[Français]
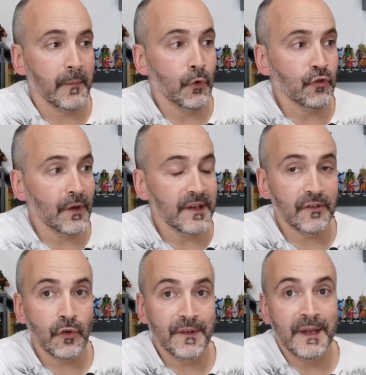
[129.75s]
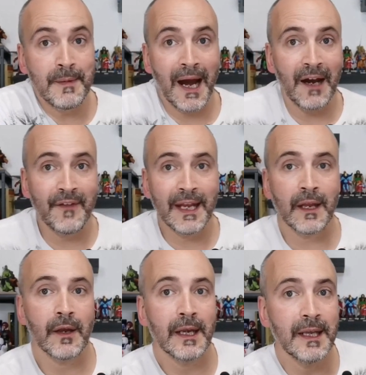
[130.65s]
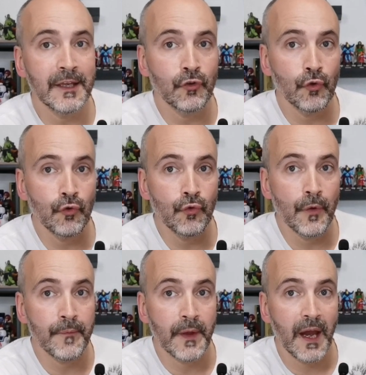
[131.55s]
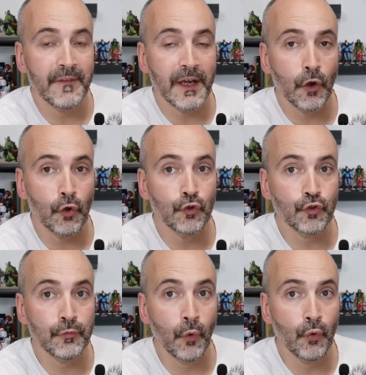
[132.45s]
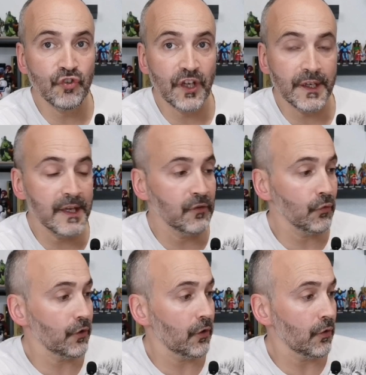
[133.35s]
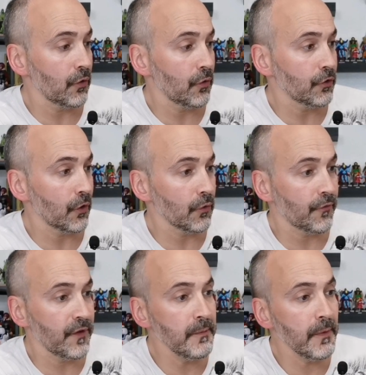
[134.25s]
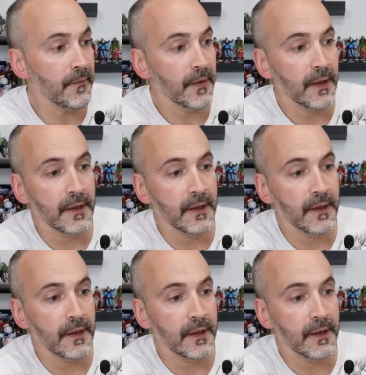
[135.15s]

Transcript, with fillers: Monsieur Indestructible avec les tenues, avec leur costume rouge hein, qu'ils ont dans le, dans le film.